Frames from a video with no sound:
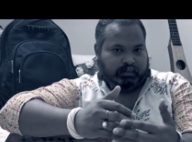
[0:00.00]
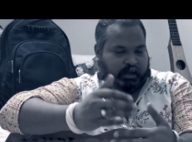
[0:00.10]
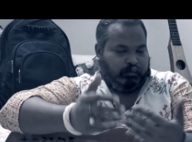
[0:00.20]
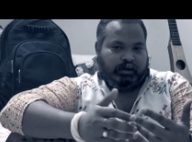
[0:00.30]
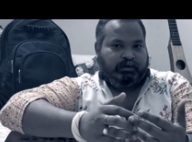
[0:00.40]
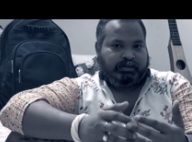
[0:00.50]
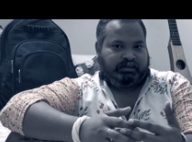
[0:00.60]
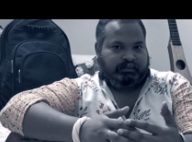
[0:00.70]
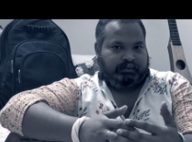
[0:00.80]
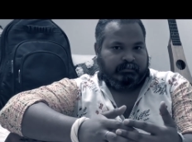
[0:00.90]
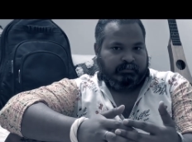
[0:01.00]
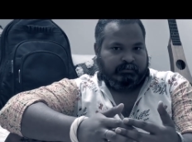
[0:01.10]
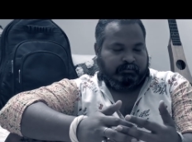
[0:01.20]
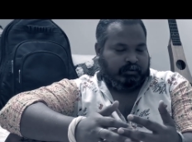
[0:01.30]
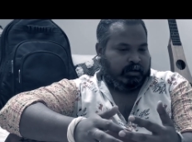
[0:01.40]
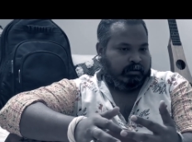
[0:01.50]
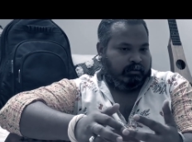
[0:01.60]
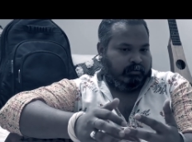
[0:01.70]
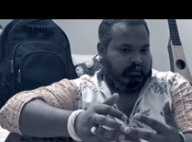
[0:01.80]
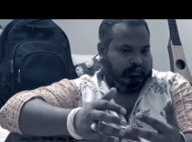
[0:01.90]
এলোমেলো হয়ে যাবে সুতরাং
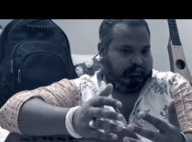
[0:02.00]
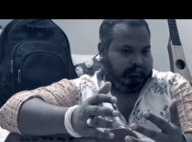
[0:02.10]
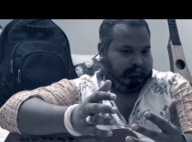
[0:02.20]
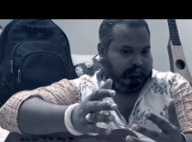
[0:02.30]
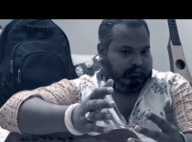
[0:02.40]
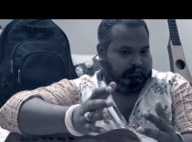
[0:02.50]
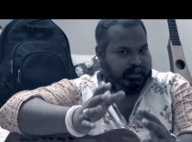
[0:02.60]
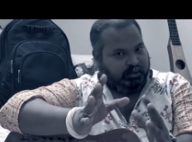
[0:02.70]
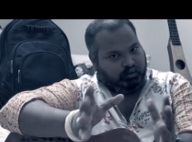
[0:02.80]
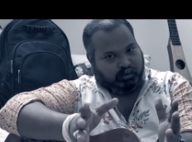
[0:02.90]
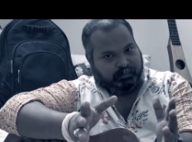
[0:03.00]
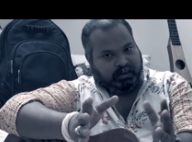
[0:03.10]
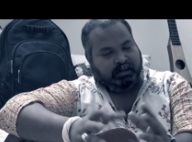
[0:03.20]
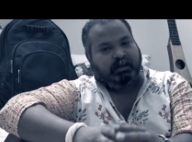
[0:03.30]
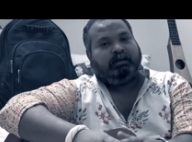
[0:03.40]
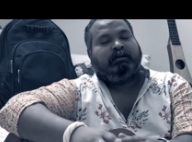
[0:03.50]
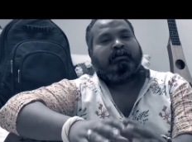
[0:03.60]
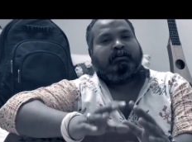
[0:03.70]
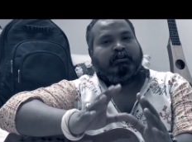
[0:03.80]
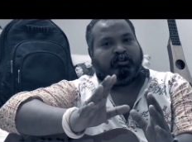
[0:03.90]
ভীত হবেন না
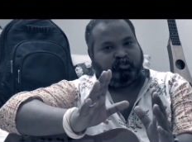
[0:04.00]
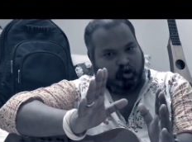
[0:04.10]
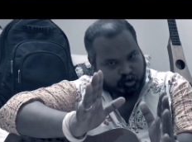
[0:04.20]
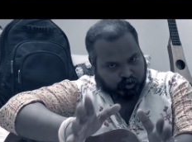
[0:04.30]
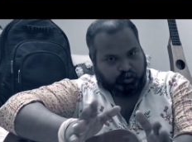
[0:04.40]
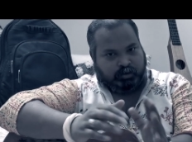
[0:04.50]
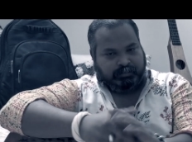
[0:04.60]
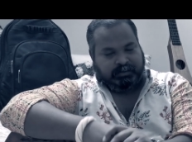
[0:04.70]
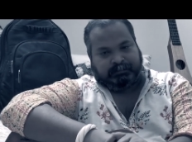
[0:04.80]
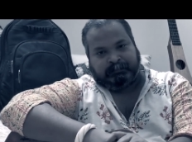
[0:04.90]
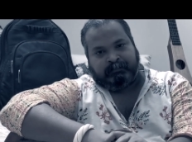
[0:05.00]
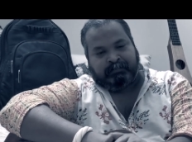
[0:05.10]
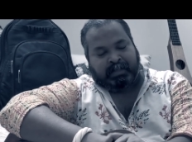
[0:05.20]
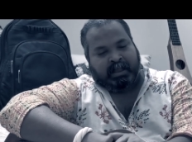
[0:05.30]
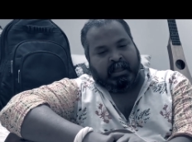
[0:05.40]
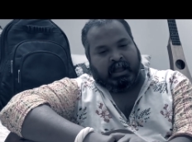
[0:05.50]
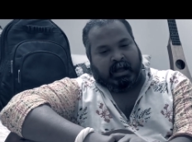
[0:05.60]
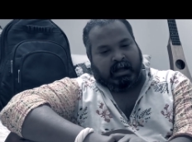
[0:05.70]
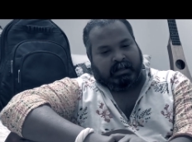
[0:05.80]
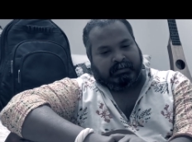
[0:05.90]
সচেতন হবেন
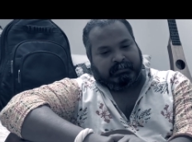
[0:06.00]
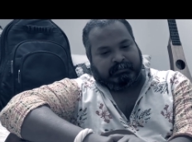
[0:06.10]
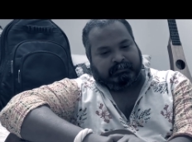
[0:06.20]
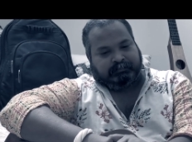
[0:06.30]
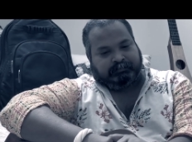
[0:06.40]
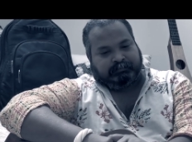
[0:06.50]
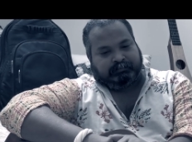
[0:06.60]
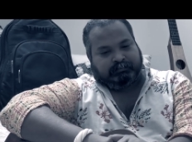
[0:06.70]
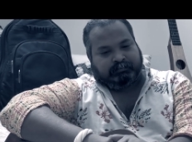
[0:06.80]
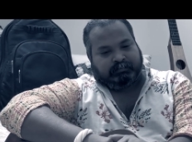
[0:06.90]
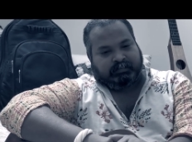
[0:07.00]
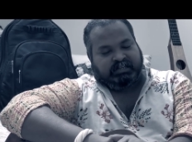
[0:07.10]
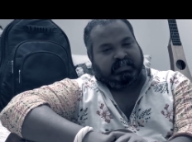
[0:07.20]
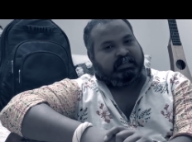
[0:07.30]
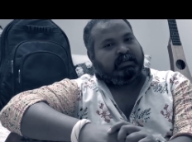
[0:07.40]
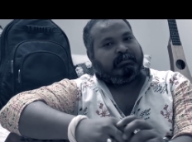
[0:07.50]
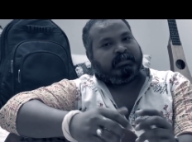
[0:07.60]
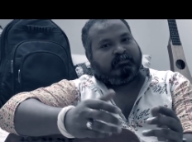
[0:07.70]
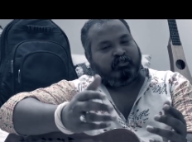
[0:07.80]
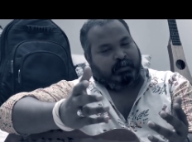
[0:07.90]
আর যেতে
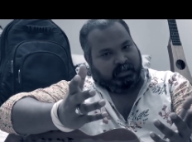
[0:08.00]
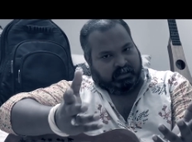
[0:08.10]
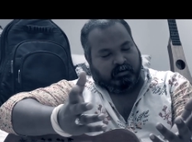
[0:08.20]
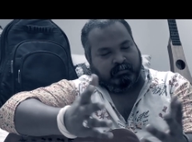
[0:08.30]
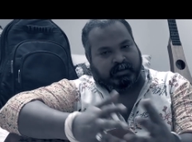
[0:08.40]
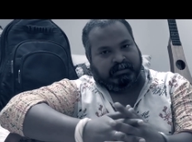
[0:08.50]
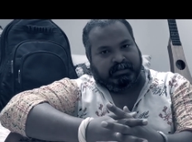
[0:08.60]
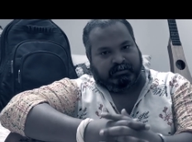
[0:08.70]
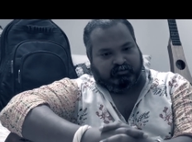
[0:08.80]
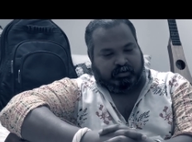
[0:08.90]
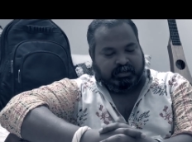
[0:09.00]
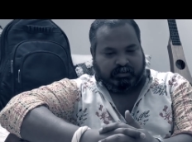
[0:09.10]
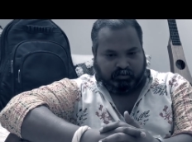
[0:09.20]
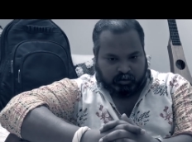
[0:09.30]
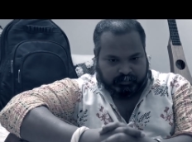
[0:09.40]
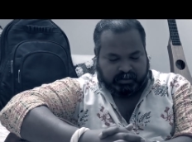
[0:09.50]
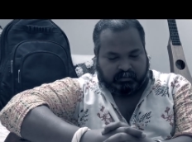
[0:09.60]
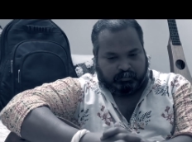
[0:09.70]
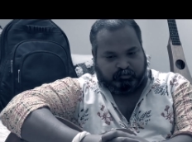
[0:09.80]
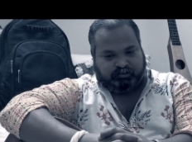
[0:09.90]
আমাদের সবাইকেই হবে একদিন চলে যেতে তো হবেই
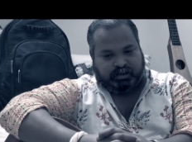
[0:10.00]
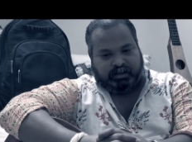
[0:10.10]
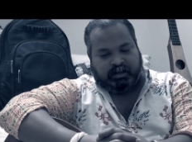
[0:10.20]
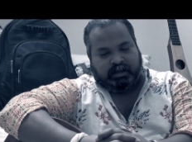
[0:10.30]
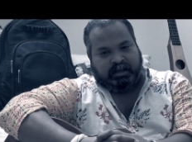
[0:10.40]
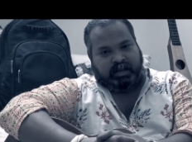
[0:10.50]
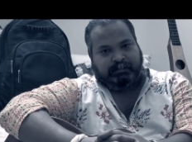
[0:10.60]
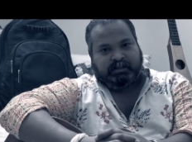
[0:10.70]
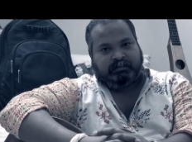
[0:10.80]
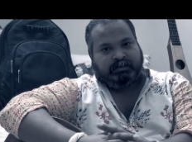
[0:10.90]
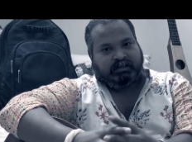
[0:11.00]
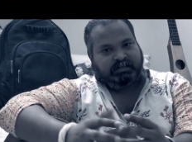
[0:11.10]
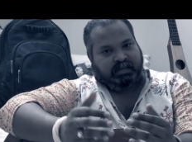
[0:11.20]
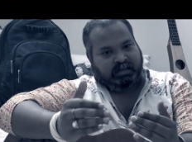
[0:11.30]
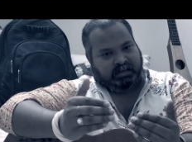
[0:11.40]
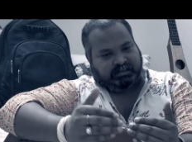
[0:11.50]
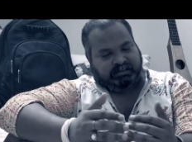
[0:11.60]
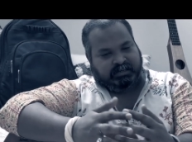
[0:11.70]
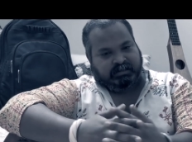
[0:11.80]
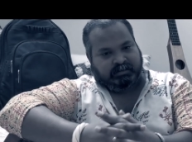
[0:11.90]
অবশ্যই এই পৃথিবীতে যেই
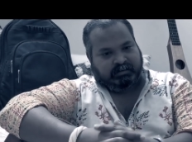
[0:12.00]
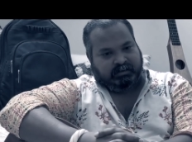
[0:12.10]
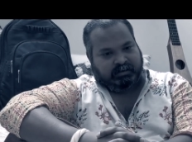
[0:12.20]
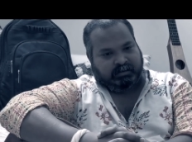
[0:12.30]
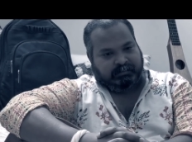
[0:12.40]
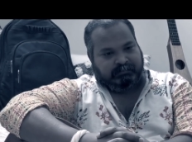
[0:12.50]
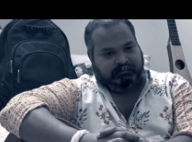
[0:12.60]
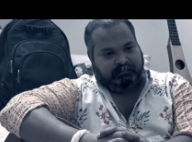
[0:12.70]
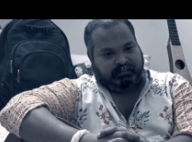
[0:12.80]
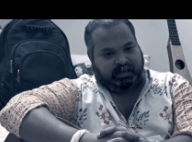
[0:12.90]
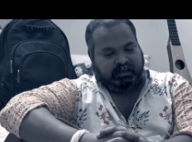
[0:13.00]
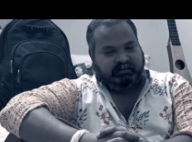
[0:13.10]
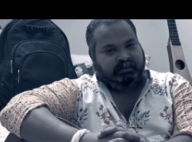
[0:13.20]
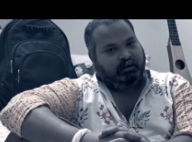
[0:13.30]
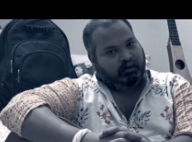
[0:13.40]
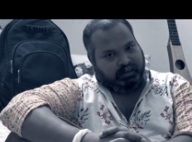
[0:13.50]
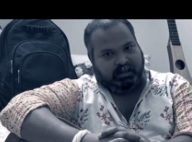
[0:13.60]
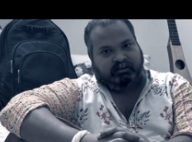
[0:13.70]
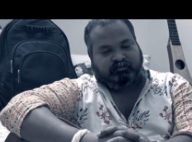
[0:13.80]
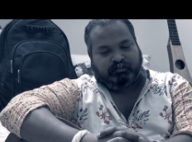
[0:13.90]
এসছেন তাকে যেতে হবেই
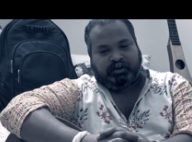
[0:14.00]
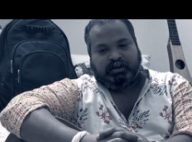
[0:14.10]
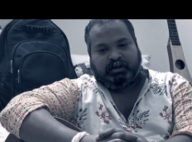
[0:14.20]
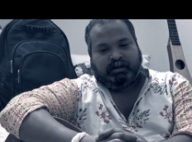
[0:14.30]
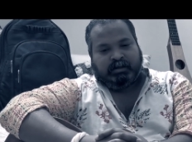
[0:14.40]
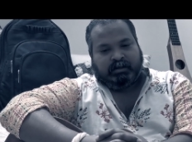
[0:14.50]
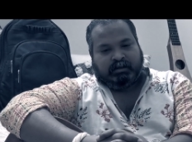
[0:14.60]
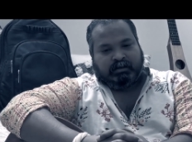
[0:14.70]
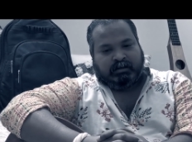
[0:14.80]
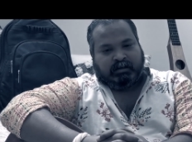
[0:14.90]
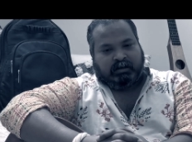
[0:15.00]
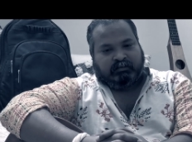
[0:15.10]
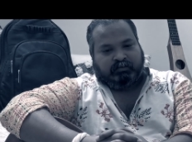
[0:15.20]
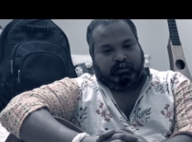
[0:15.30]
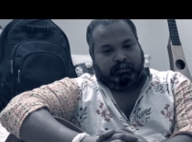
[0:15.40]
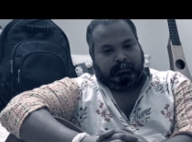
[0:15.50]
এক সময় সো